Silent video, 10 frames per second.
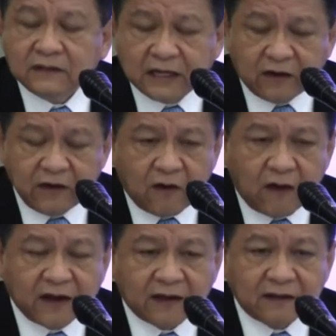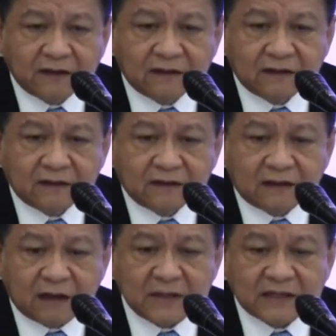อย่างน้อ
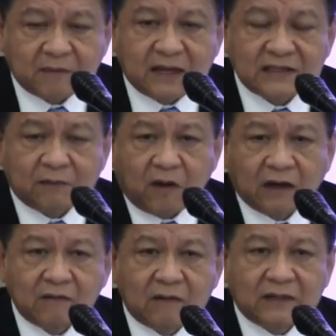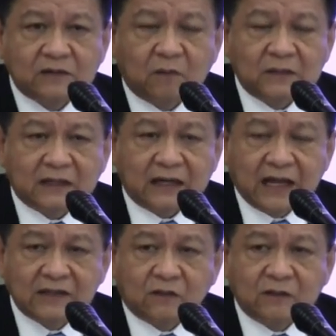ยๆถ้าไม่สามารถจะบอกได้ว่ามันส่งมาจากไหน
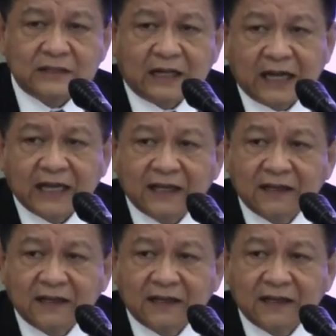ส่งมาจากใคร